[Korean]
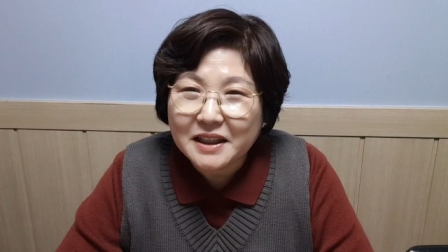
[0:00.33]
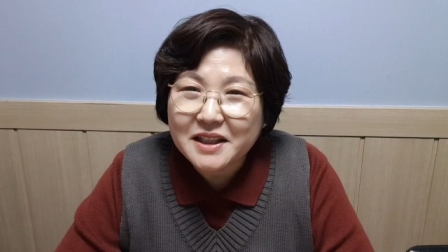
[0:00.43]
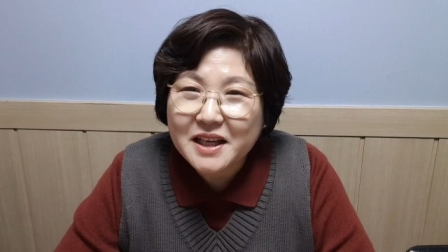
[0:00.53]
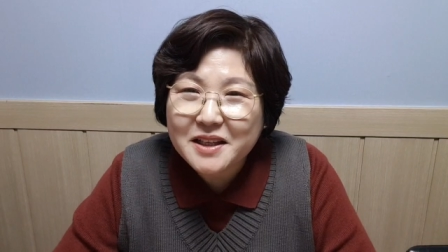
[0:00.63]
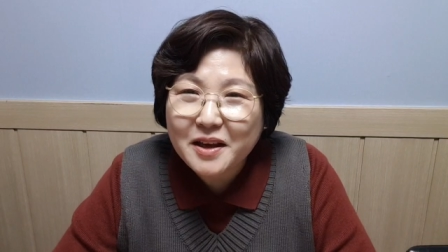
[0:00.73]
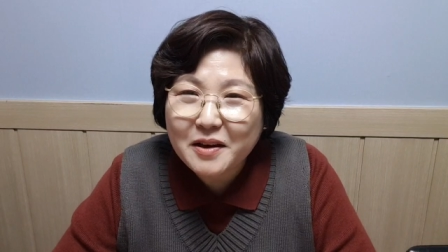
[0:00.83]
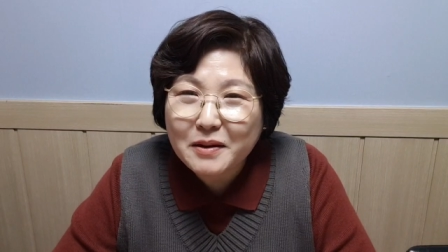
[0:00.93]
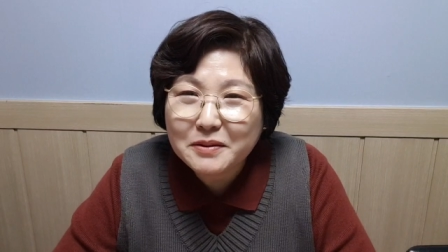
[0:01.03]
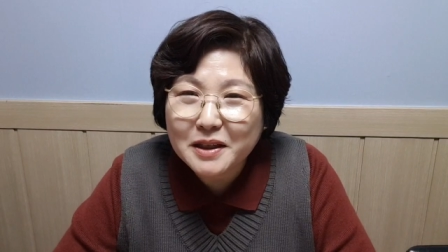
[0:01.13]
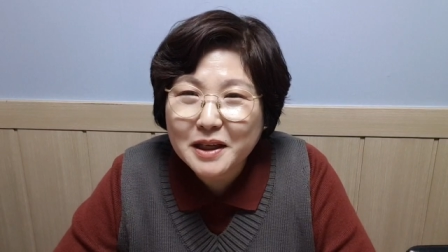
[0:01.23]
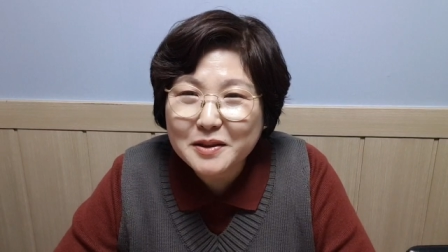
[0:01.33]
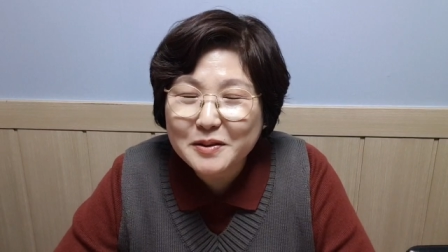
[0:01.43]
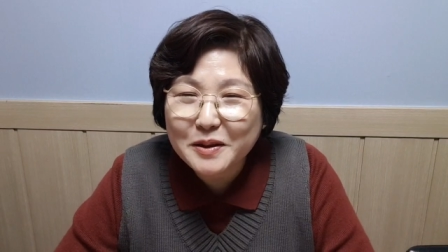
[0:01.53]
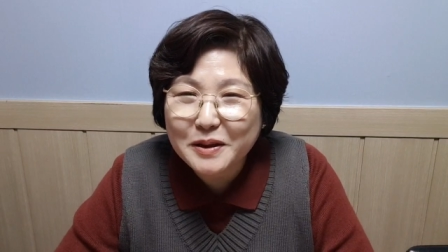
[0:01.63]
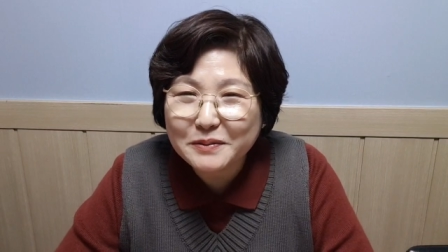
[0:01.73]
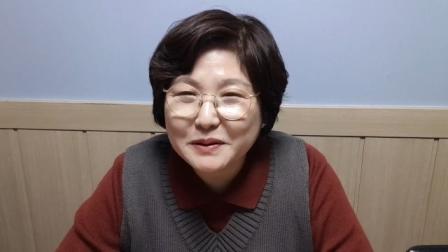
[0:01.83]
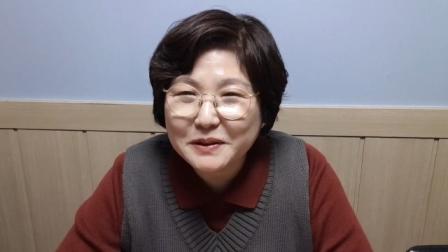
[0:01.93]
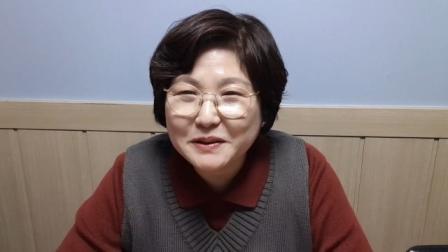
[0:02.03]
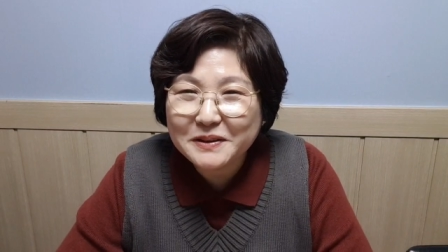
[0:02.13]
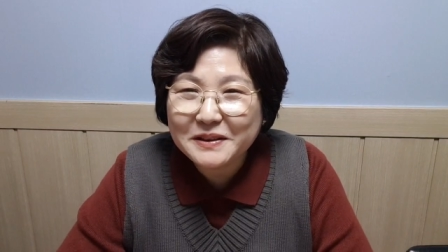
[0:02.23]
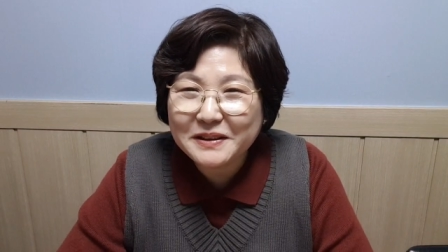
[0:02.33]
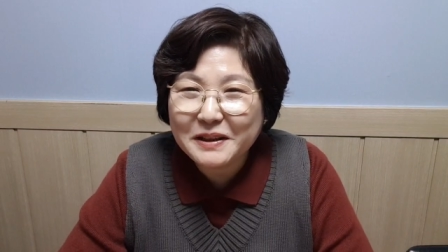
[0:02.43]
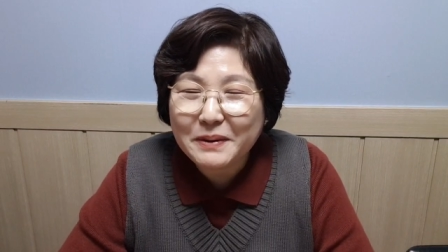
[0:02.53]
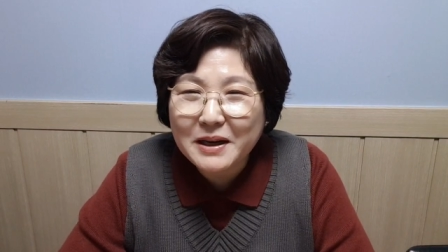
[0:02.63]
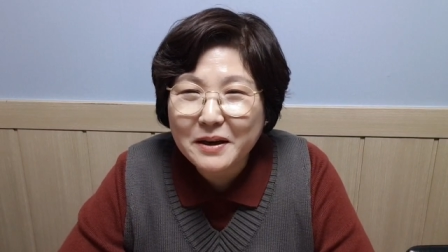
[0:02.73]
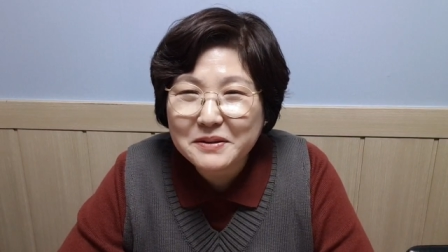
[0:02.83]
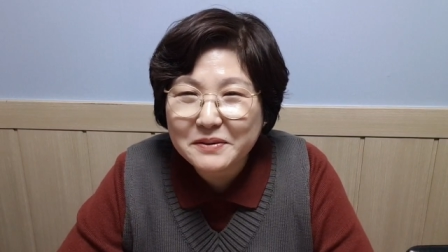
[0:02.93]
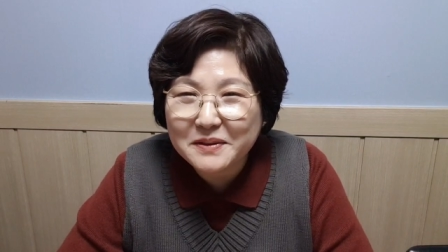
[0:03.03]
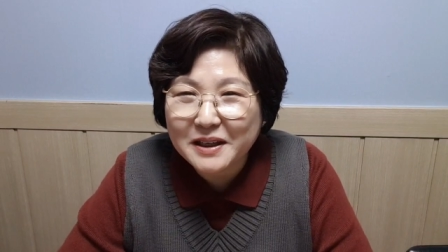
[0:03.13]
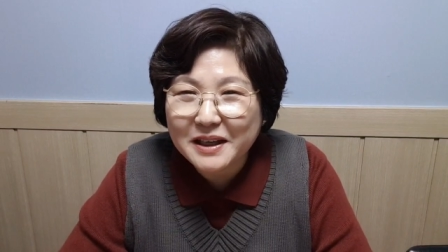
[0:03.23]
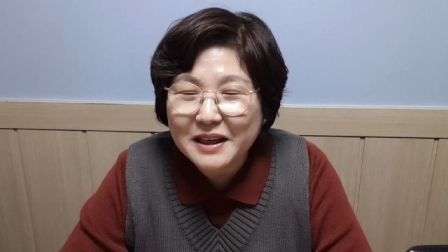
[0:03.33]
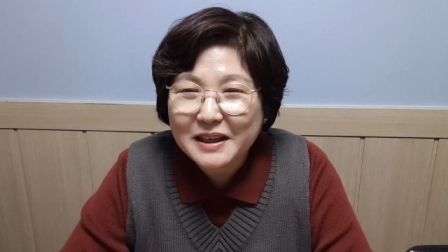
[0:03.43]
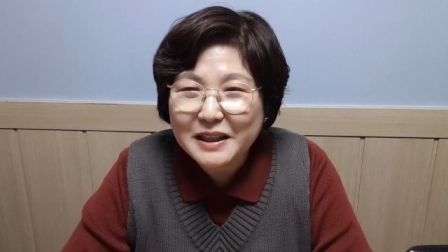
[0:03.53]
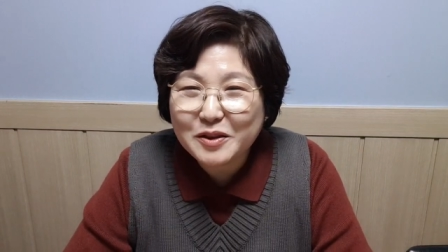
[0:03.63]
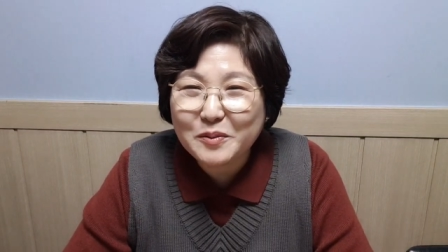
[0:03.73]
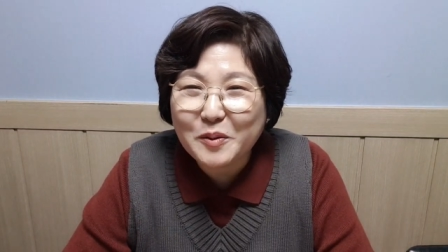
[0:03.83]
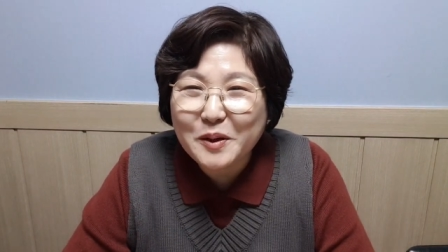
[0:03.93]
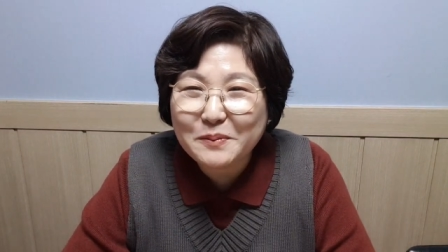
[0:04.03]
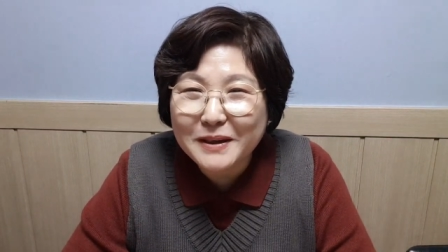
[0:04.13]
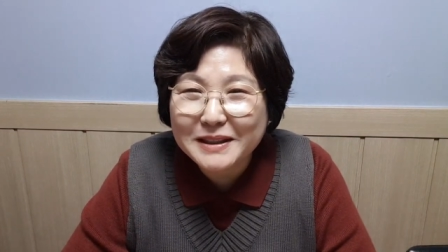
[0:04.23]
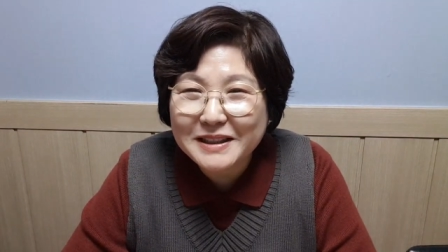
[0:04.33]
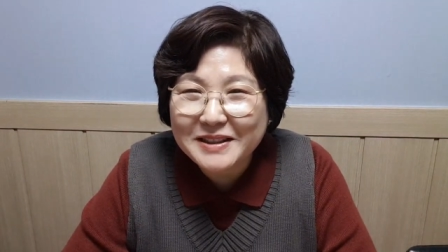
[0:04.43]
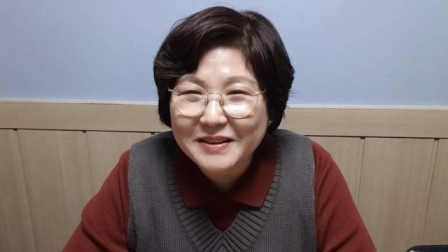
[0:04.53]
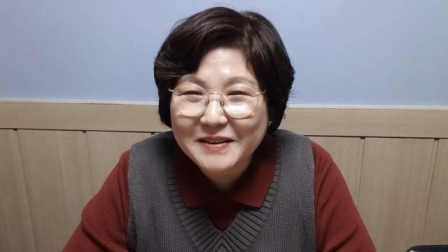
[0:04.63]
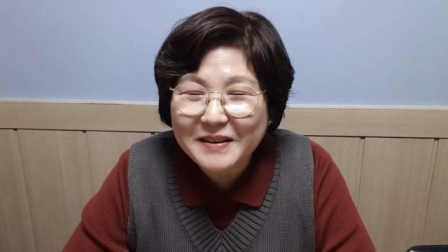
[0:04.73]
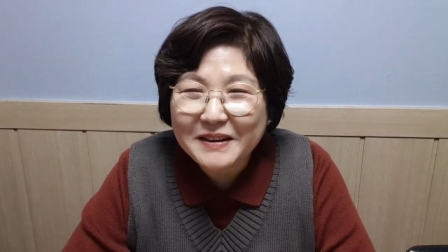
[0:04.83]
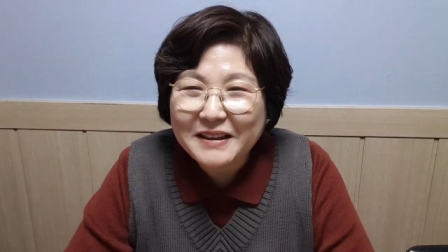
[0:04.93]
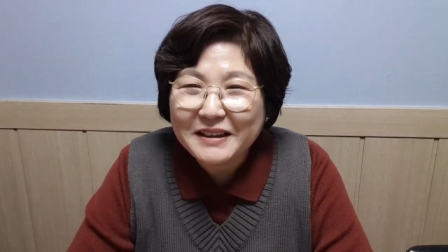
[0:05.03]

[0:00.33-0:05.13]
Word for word: 안녕하세요 하루타 가족 여러분 네 반갑습니다 제가 좀 오랜만이죠